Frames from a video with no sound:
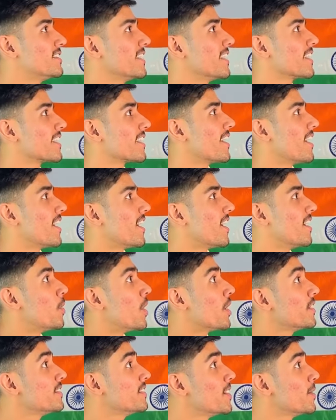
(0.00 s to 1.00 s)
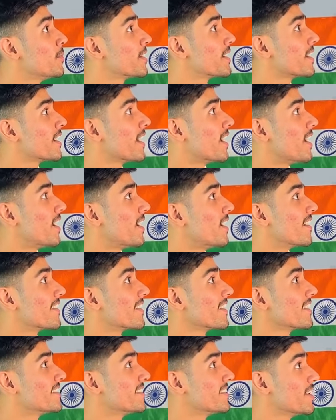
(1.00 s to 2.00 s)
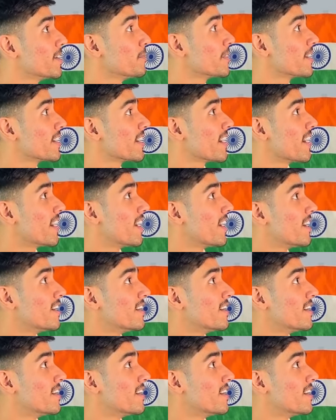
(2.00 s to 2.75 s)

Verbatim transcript: ये गया भाई ये भी गया अरे ये भी गया